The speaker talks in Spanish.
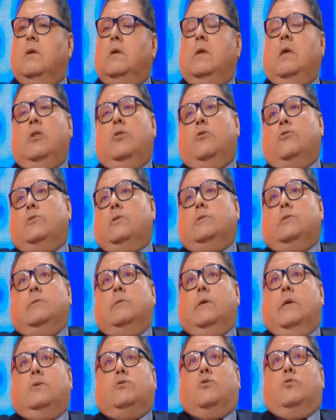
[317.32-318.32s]
Y entonces
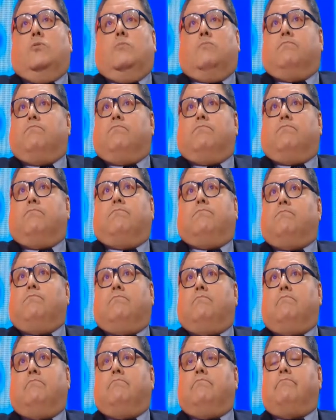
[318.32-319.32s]
eso
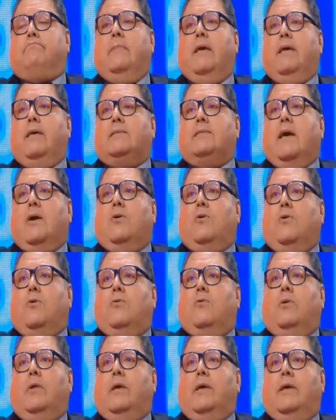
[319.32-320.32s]
me
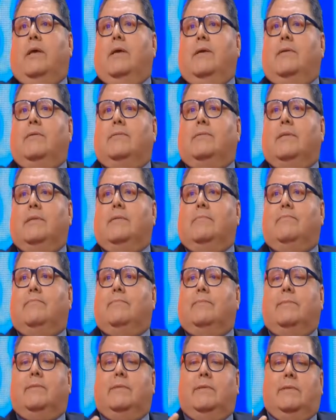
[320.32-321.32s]
sacó de,
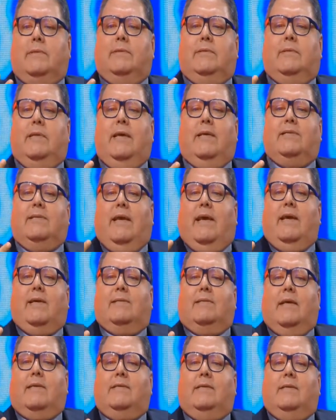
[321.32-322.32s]
de ese
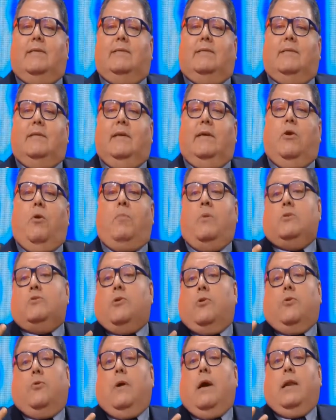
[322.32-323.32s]
éxtasis y
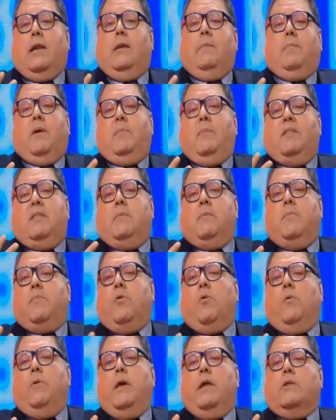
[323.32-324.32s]
comienzo a robarle, permíteme
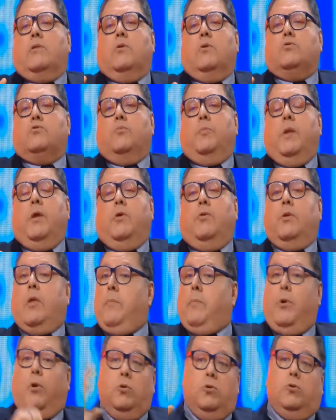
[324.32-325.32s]
volver, te lo suplico.
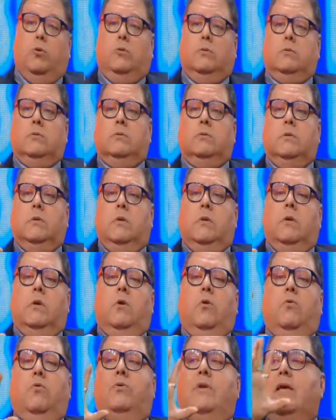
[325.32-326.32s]
De pronto, ¿A
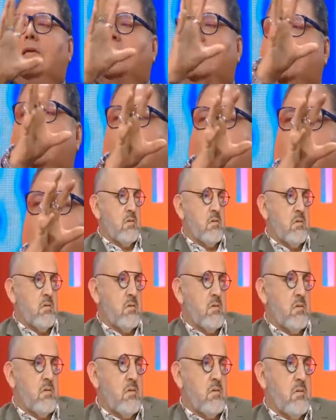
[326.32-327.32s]
quién la una sensación
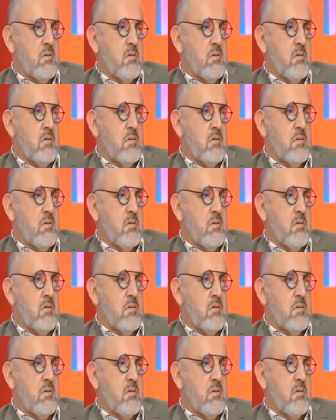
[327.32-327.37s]
a